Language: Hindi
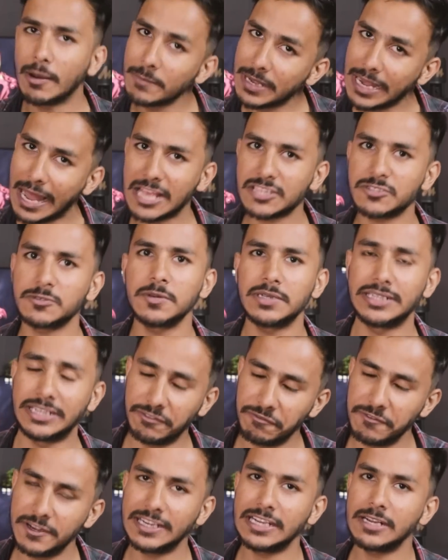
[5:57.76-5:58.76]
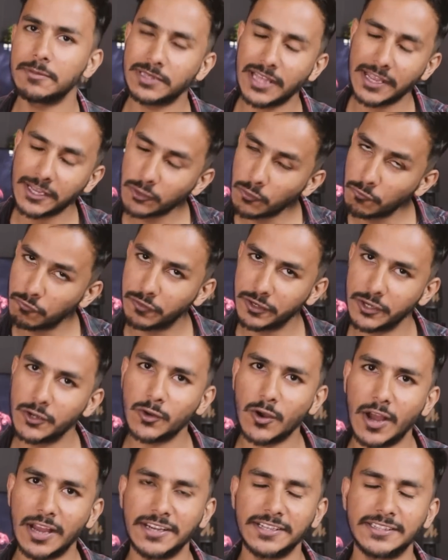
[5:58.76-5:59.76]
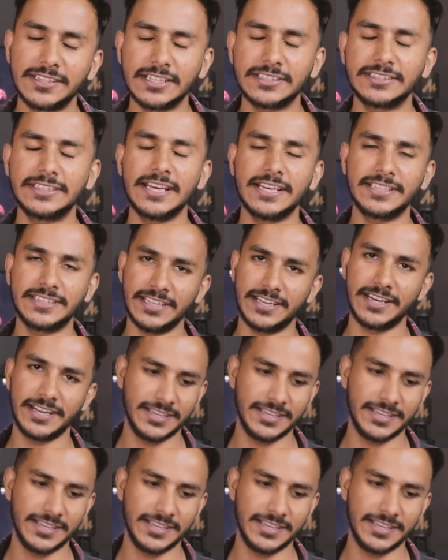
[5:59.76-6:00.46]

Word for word: हम लास्ट में डेफिनेटली बताएंगे तो वीडियो को आखिर तक देखते